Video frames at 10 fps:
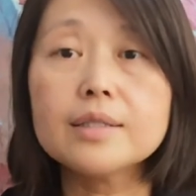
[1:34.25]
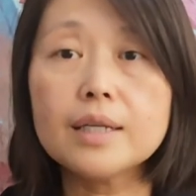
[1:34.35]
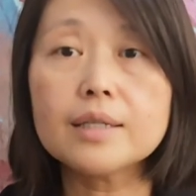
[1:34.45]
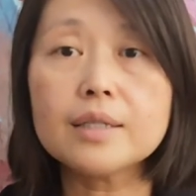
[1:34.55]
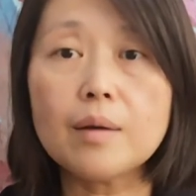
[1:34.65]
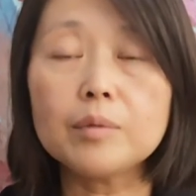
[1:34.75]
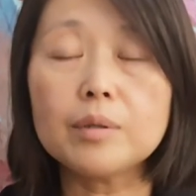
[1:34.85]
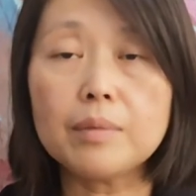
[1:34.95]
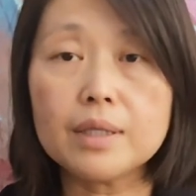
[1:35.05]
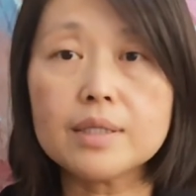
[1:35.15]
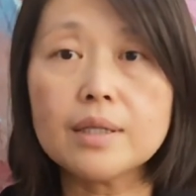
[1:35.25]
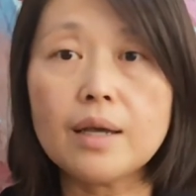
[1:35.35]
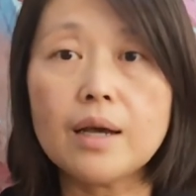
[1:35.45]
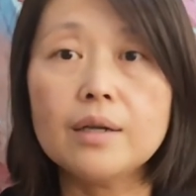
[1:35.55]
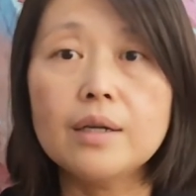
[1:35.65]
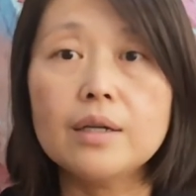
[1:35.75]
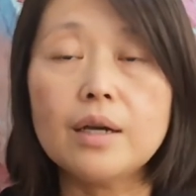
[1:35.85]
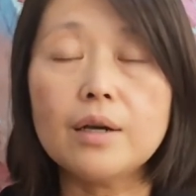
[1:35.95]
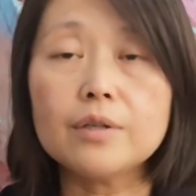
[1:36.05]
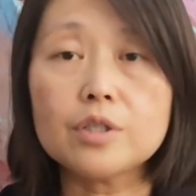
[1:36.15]
这个项目的名字呢，
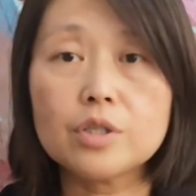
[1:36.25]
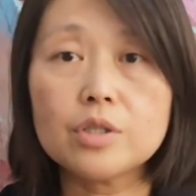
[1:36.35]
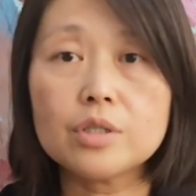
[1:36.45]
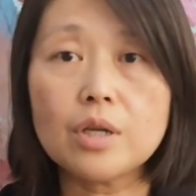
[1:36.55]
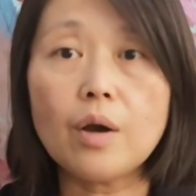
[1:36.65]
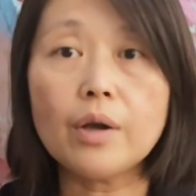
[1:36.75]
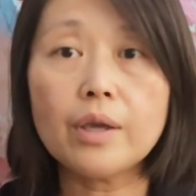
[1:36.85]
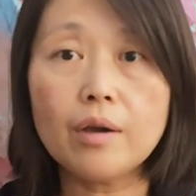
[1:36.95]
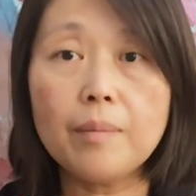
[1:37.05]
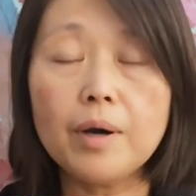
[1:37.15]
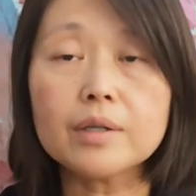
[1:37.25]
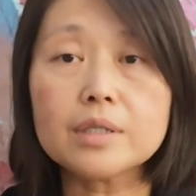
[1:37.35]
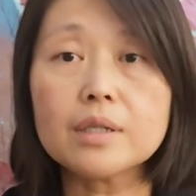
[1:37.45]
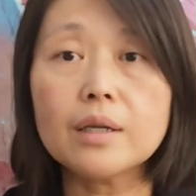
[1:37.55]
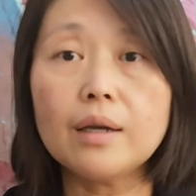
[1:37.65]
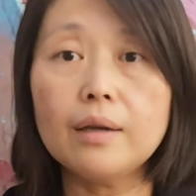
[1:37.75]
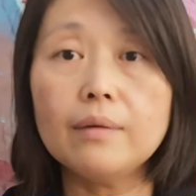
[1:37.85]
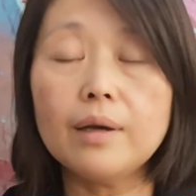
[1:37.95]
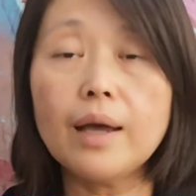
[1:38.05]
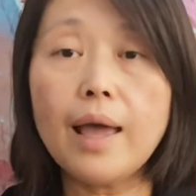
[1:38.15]
呃，是叫 Helmont。
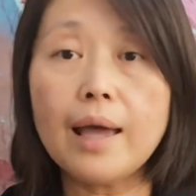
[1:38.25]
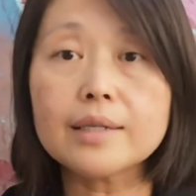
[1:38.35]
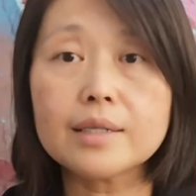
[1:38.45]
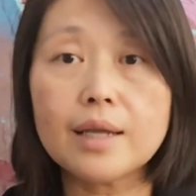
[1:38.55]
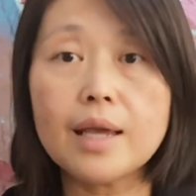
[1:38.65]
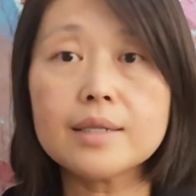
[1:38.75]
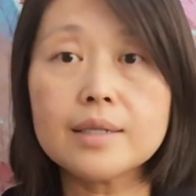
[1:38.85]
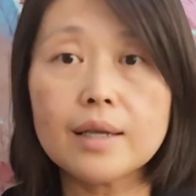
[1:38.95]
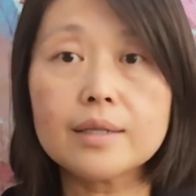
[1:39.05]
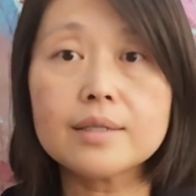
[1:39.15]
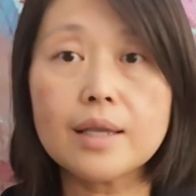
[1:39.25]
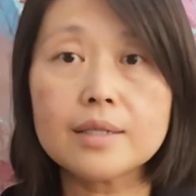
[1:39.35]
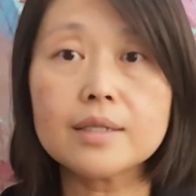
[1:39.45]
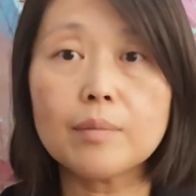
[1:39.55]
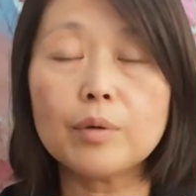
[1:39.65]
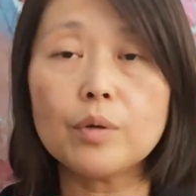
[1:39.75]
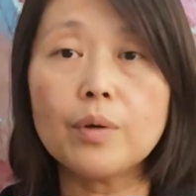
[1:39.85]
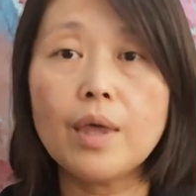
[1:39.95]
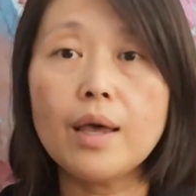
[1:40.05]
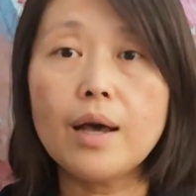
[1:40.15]
啊，at sxsw
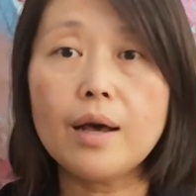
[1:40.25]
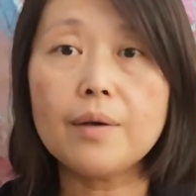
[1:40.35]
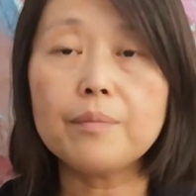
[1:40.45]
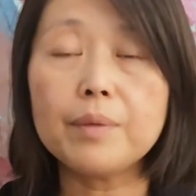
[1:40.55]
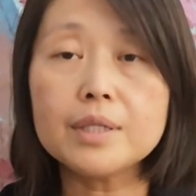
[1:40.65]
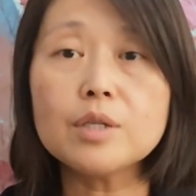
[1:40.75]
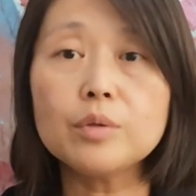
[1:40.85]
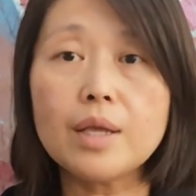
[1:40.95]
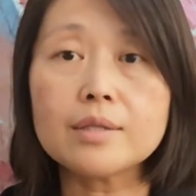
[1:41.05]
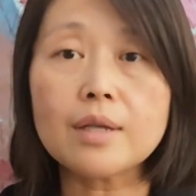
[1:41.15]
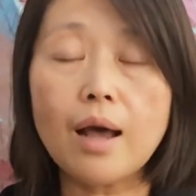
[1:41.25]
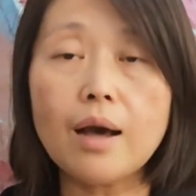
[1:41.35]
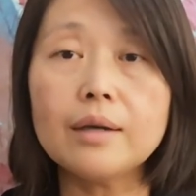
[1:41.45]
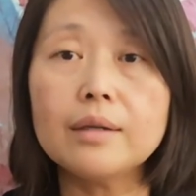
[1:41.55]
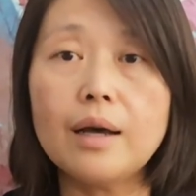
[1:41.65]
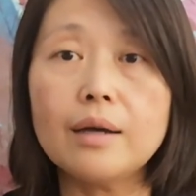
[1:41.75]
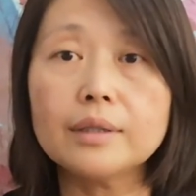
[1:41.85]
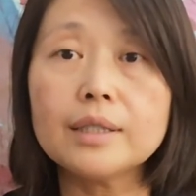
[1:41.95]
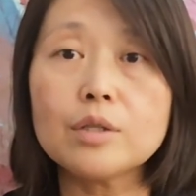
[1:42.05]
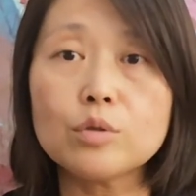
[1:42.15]
啊，名字有点长啊，
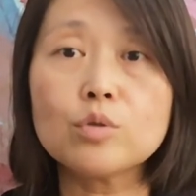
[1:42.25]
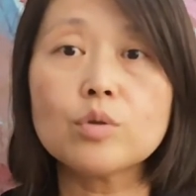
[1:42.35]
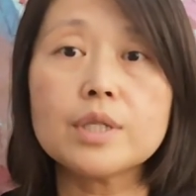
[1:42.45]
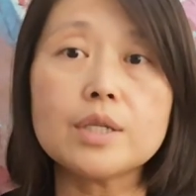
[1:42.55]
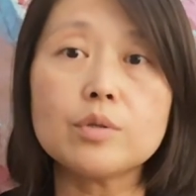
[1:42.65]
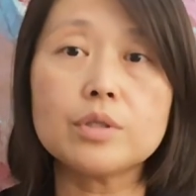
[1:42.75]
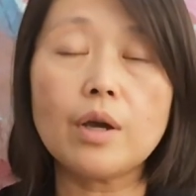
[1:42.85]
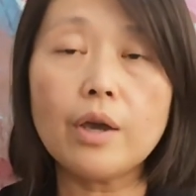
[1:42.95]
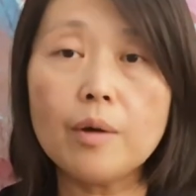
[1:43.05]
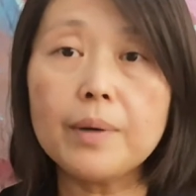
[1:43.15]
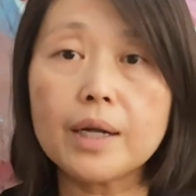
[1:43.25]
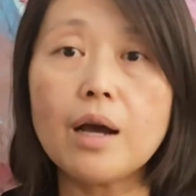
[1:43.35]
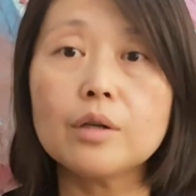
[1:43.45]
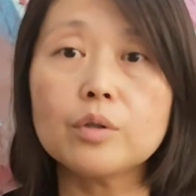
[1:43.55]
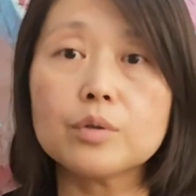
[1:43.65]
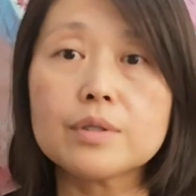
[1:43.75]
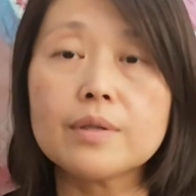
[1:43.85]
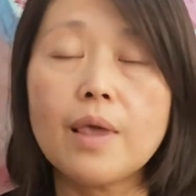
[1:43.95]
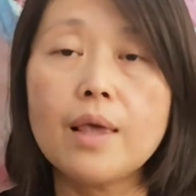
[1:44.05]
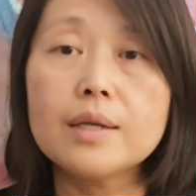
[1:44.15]
大家就缩写就叫 h e l l m a n Condos。
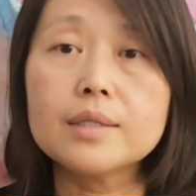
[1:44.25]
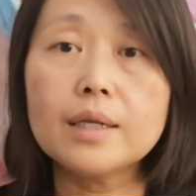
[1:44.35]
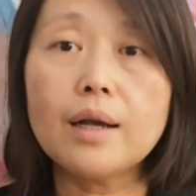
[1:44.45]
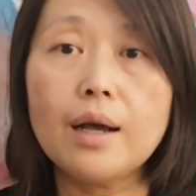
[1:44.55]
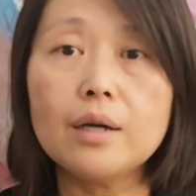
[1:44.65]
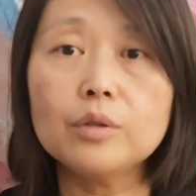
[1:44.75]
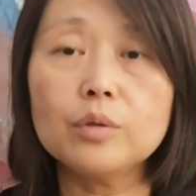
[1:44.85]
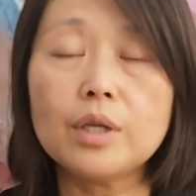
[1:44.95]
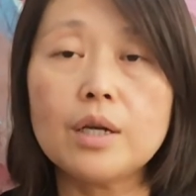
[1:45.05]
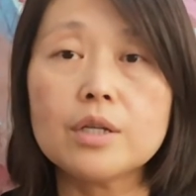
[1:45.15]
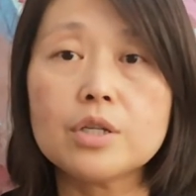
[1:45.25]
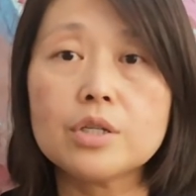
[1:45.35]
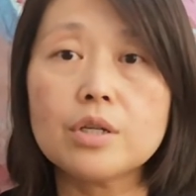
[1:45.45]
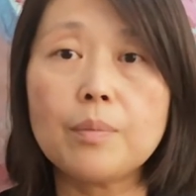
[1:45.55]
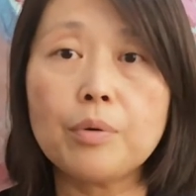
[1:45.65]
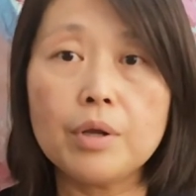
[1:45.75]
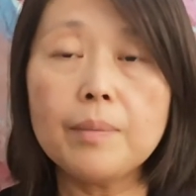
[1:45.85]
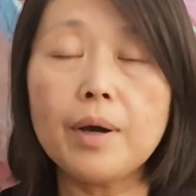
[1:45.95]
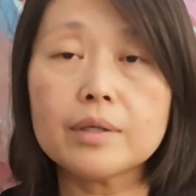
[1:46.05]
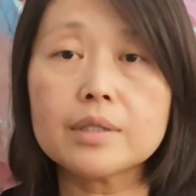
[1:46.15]
这个 Condo 呢是
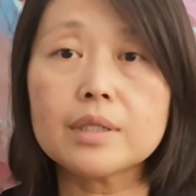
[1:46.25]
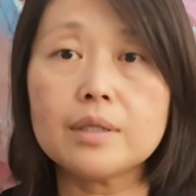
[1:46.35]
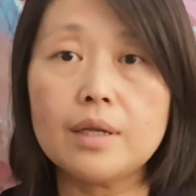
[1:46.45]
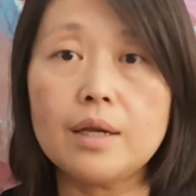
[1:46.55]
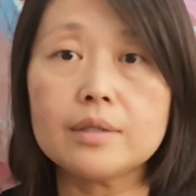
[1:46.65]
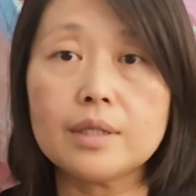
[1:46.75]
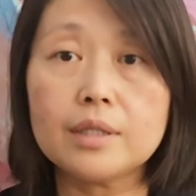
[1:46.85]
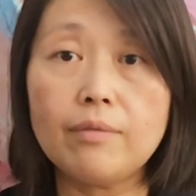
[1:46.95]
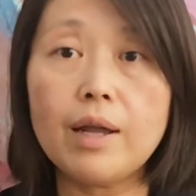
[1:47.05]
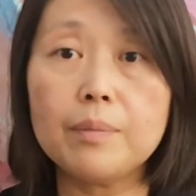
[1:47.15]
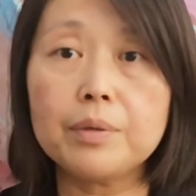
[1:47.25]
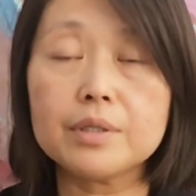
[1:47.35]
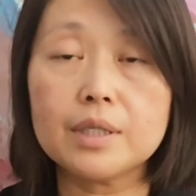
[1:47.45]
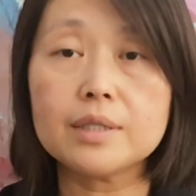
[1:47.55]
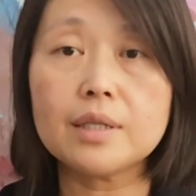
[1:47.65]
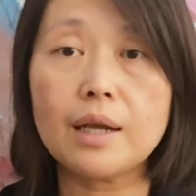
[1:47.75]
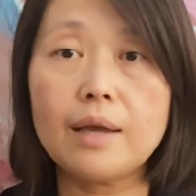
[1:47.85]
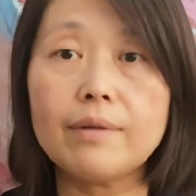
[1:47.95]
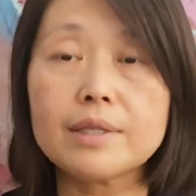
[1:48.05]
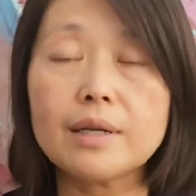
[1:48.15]
Premont 呃，这 developer 这
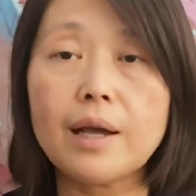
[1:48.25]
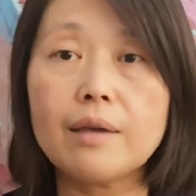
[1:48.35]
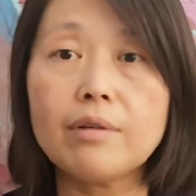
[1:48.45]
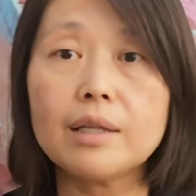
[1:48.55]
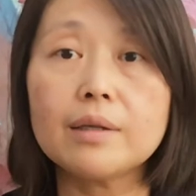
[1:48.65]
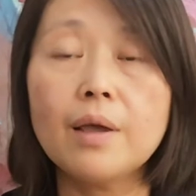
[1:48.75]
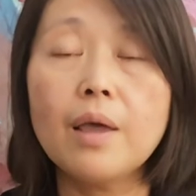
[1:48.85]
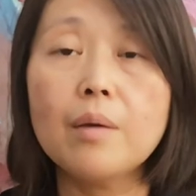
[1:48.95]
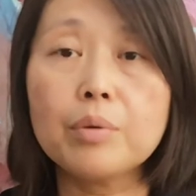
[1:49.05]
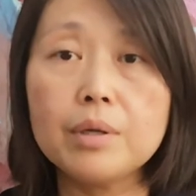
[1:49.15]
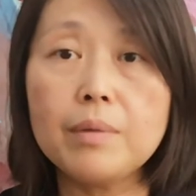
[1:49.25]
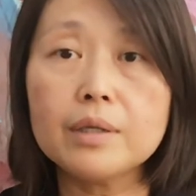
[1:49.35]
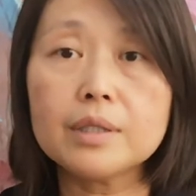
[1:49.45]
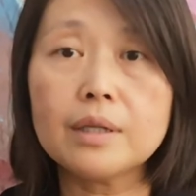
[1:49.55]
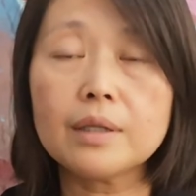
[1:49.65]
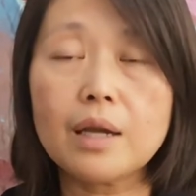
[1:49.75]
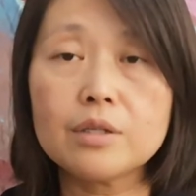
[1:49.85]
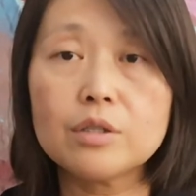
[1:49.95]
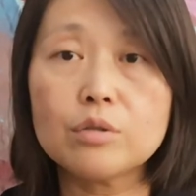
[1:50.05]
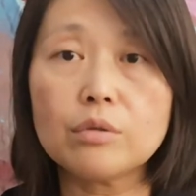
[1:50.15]
开发商开发的。Premont 呢，
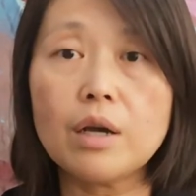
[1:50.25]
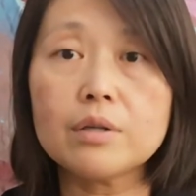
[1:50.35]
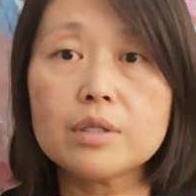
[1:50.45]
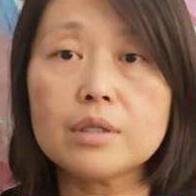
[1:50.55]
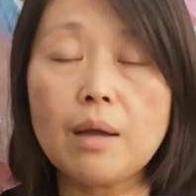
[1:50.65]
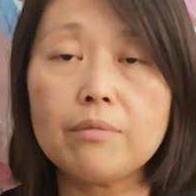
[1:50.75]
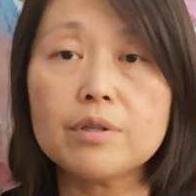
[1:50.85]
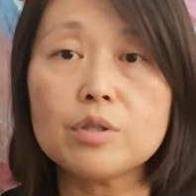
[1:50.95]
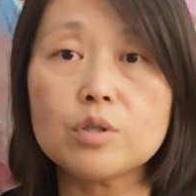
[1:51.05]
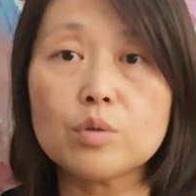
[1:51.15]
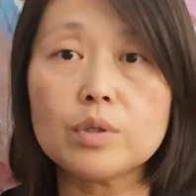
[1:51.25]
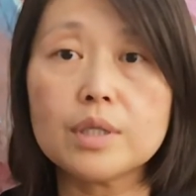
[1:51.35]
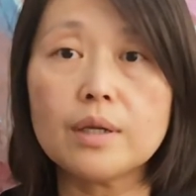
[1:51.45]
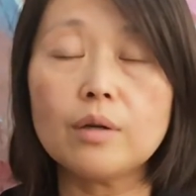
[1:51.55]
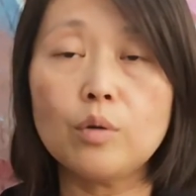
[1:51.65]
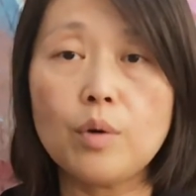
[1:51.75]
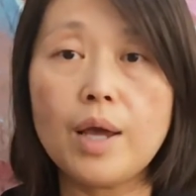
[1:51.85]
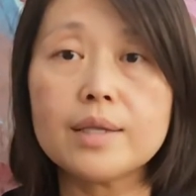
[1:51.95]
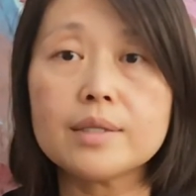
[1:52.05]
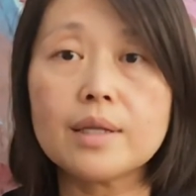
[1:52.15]
它是主要是大部分是做这个 low
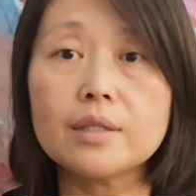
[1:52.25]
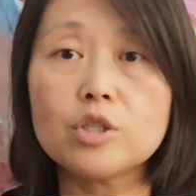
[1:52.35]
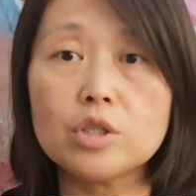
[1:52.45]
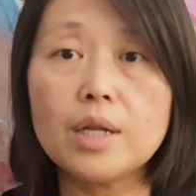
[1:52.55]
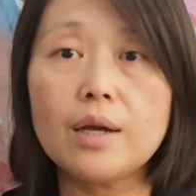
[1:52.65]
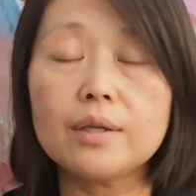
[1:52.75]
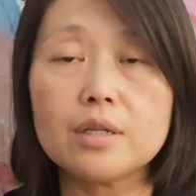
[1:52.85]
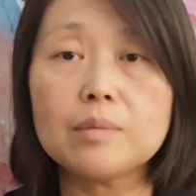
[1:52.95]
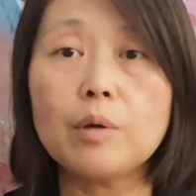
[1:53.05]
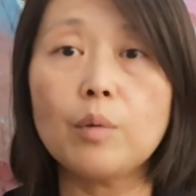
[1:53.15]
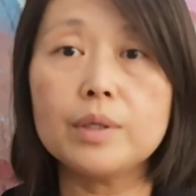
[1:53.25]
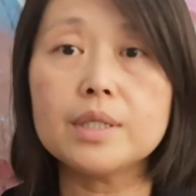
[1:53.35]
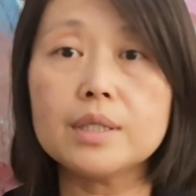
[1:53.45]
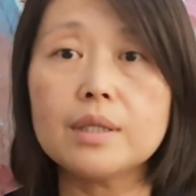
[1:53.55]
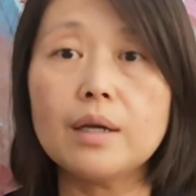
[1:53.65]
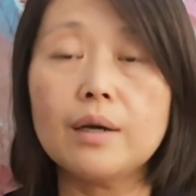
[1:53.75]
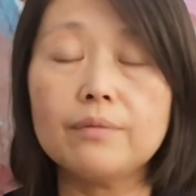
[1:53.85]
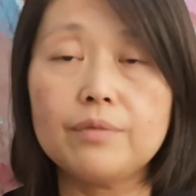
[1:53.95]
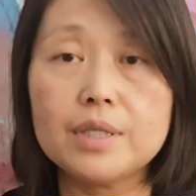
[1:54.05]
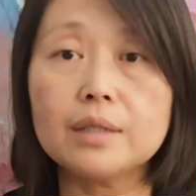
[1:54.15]
rise，它的质量也是没有问题的，
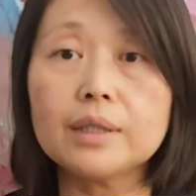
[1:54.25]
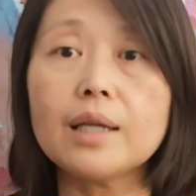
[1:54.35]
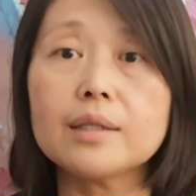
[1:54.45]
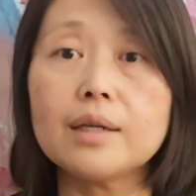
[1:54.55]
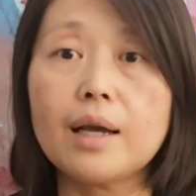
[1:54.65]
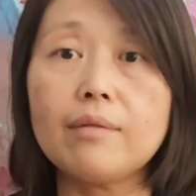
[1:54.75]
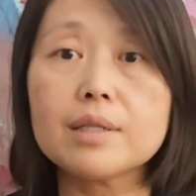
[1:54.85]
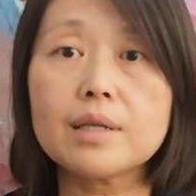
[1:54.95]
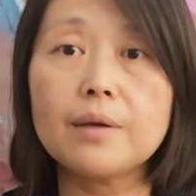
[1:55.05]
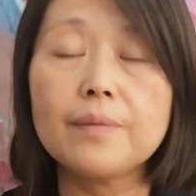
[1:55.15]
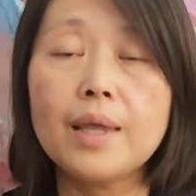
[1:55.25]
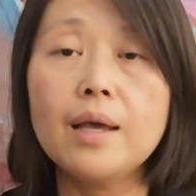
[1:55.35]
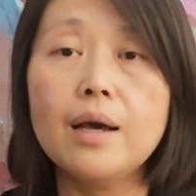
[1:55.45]
非常大的一个开发商，